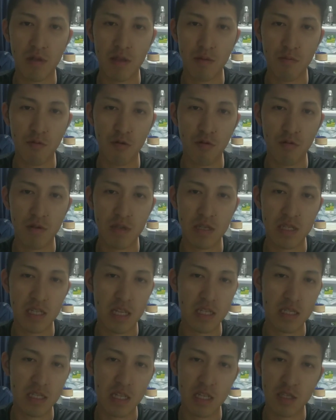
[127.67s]
もう
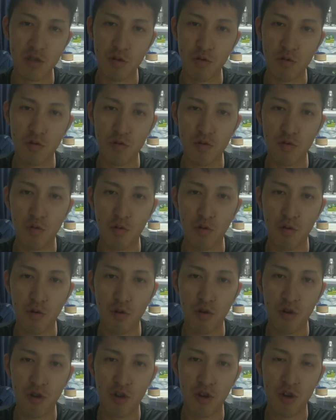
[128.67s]
全然そういうこ
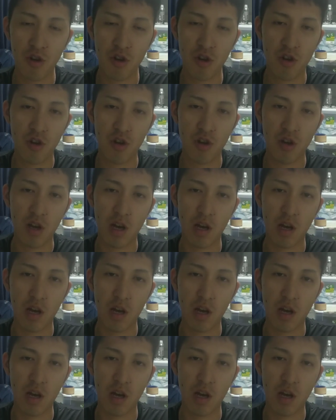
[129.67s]
う